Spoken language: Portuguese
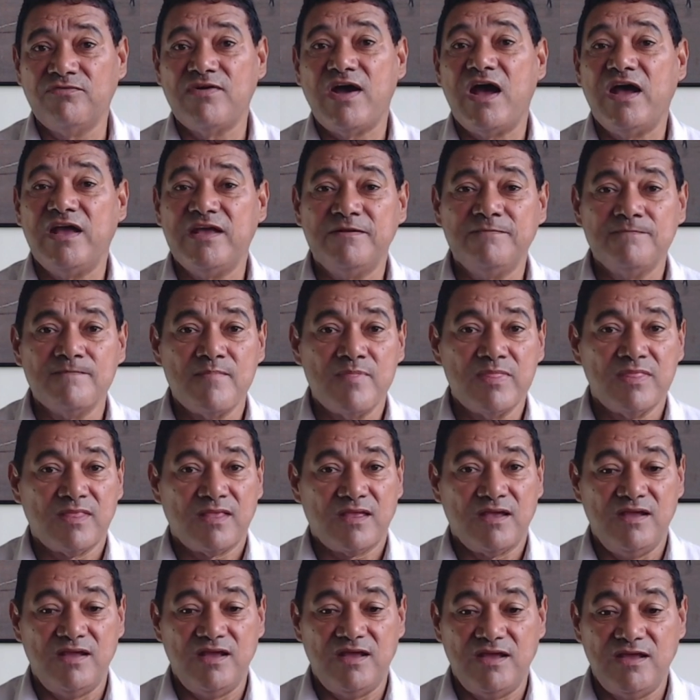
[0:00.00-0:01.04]
vai
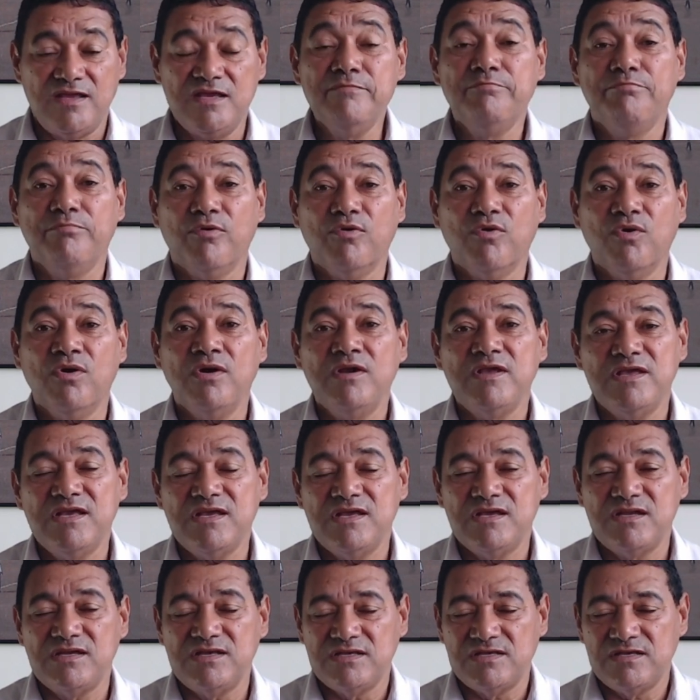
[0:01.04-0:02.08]
é, impor,
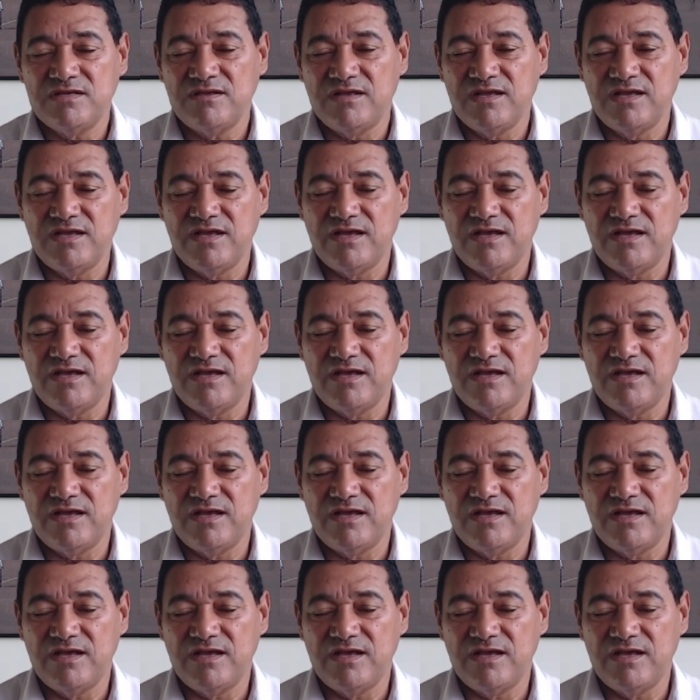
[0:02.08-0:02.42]
ele